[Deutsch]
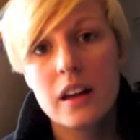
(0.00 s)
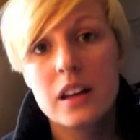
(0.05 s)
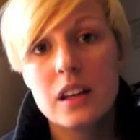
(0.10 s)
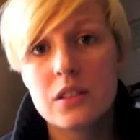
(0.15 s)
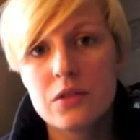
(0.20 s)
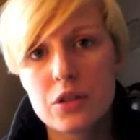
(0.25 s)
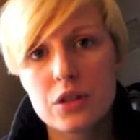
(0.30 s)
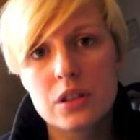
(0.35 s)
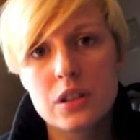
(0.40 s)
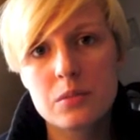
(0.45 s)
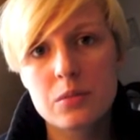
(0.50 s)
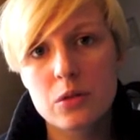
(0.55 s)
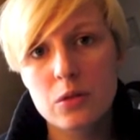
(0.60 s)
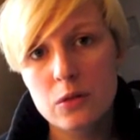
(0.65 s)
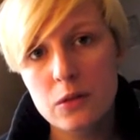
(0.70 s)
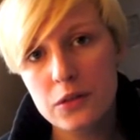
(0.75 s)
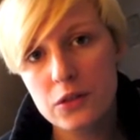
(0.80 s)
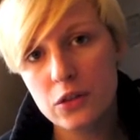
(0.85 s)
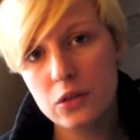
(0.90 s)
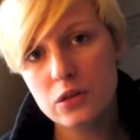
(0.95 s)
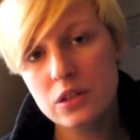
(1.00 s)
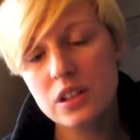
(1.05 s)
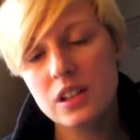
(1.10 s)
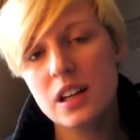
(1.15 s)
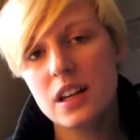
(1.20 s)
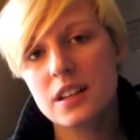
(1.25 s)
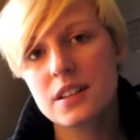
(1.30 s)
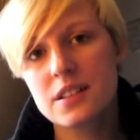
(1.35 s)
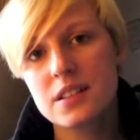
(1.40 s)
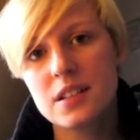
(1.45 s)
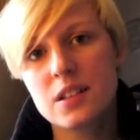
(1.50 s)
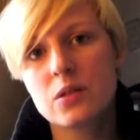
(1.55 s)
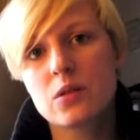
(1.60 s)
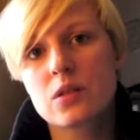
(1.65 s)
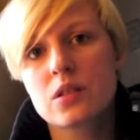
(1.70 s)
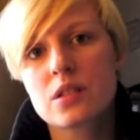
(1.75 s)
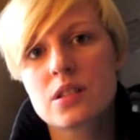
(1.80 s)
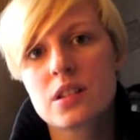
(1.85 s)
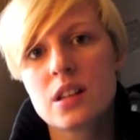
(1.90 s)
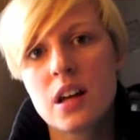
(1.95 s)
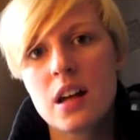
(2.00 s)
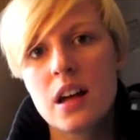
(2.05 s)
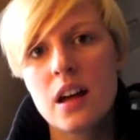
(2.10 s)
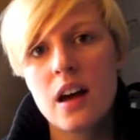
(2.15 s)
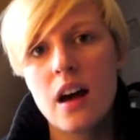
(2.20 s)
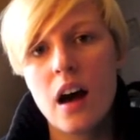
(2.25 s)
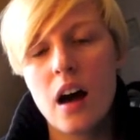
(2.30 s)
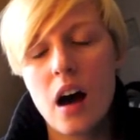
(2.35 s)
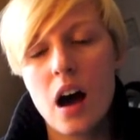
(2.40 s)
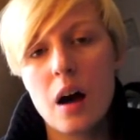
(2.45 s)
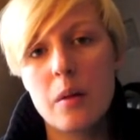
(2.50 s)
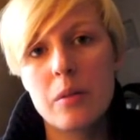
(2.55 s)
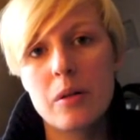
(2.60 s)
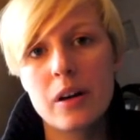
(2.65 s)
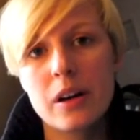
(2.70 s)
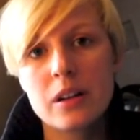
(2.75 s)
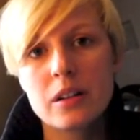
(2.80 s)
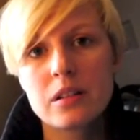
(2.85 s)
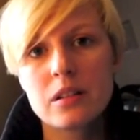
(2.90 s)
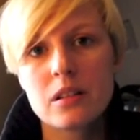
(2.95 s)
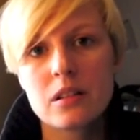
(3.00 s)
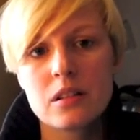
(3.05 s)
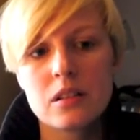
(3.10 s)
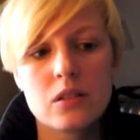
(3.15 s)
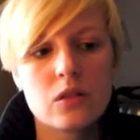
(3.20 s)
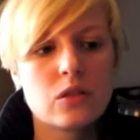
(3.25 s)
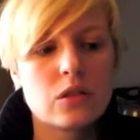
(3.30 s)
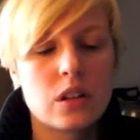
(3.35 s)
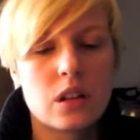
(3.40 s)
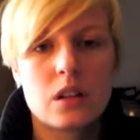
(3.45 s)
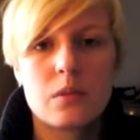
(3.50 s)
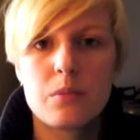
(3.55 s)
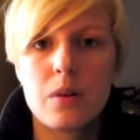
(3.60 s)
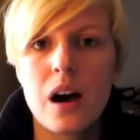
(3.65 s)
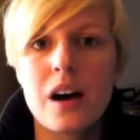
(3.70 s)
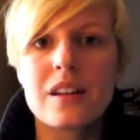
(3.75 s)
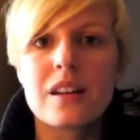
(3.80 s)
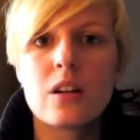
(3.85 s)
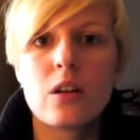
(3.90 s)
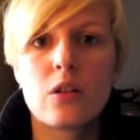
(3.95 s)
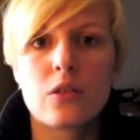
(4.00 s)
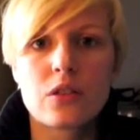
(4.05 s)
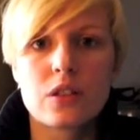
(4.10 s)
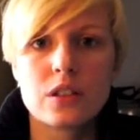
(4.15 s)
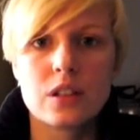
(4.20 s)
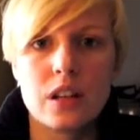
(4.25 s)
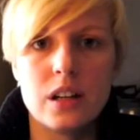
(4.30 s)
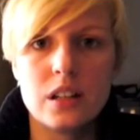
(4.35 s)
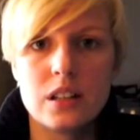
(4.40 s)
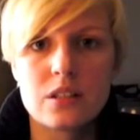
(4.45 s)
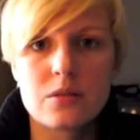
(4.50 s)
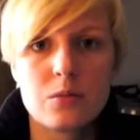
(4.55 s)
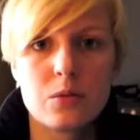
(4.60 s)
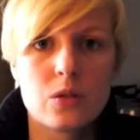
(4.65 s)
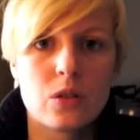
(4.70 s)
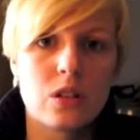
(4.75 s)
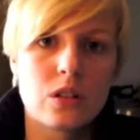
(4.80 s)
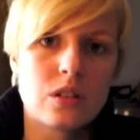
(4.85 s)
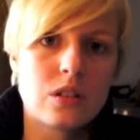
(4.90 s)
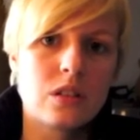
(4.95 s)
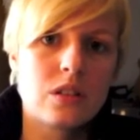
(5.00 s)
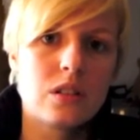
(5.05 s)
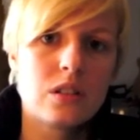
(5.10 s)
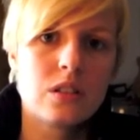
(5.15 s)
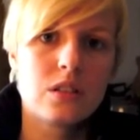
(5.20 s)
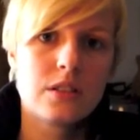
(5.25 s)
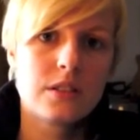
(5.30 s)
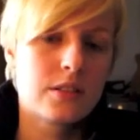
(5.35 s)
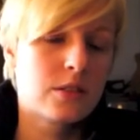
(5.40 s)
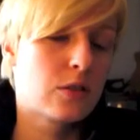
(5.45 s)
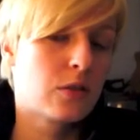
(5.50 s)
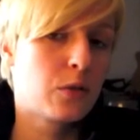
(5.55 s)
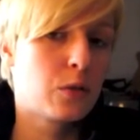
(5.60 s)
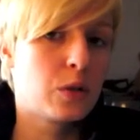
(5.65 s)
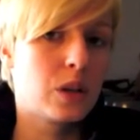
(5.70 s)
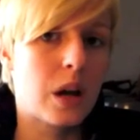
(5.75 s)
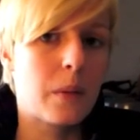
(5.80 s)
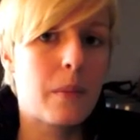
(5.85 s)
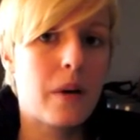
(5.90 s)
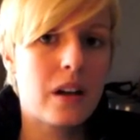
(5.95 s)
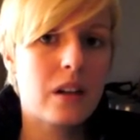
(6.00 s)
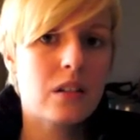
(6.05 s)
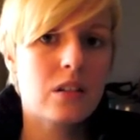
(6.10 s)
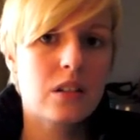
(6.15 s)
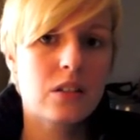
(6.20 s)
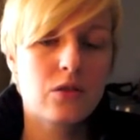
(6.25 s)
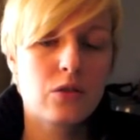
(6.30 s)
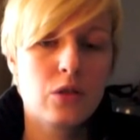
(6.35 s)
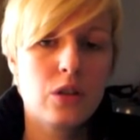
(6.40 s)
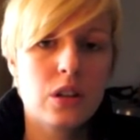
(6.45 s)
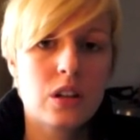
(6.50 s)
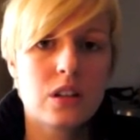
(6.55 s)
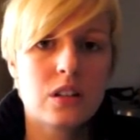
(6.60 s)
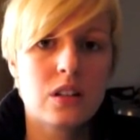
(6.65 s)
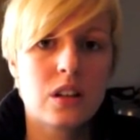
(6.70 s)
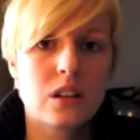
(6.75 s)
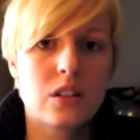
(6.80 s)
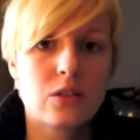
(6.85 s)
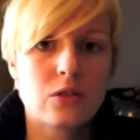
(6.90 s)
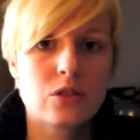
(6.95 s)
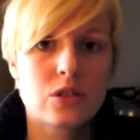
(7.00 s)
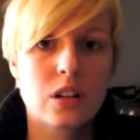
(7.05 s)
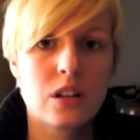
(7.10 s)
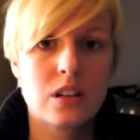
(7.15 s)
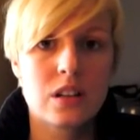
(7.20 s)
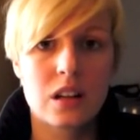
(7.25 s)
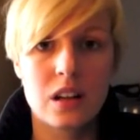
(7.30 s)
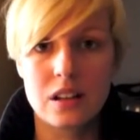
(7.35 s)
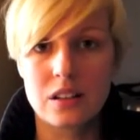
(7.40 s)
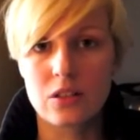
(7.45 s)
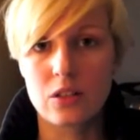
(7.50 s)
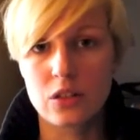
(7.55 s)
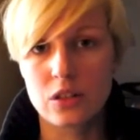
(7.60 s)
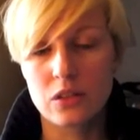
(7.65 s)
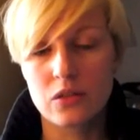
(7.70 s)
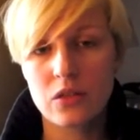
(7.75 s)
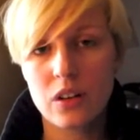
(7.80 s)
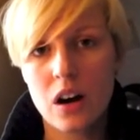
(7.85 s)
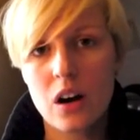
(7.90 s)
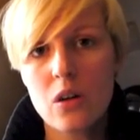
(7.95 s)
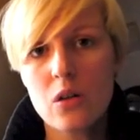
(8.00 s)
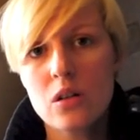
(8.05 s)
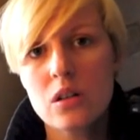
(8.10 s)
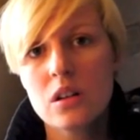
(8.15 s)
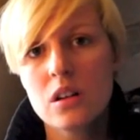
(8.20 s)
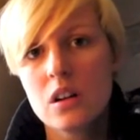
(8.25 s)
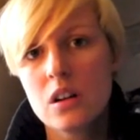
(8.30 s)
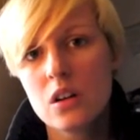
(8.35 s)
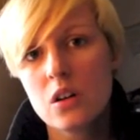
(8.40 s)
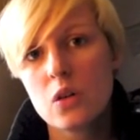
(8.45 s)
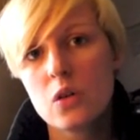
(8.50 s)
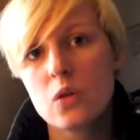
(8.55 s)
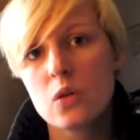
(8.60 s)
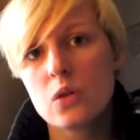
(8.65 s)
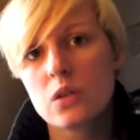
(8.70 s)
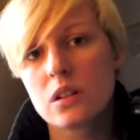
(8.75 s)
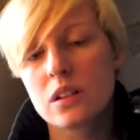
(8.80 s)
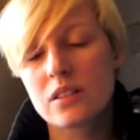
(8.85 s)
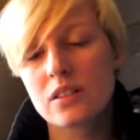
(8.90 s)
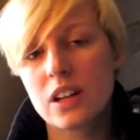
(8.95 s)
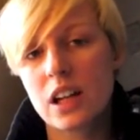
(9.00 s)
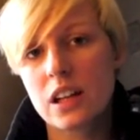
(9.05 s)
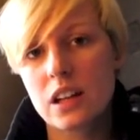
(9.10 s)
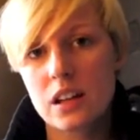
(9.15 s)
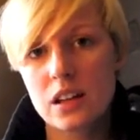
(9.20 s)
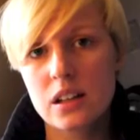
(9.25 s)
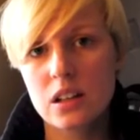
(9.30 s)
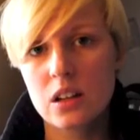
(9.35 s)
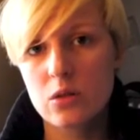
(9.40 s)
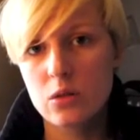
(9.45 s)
Hier wird die Berufs- und die Erziehungsarbeit unter den Partnern aufgeteilt. Das bedeutet, sowohl der Mann ist für die Kinder zuständig als auch die Frau. Und das gleiche gilt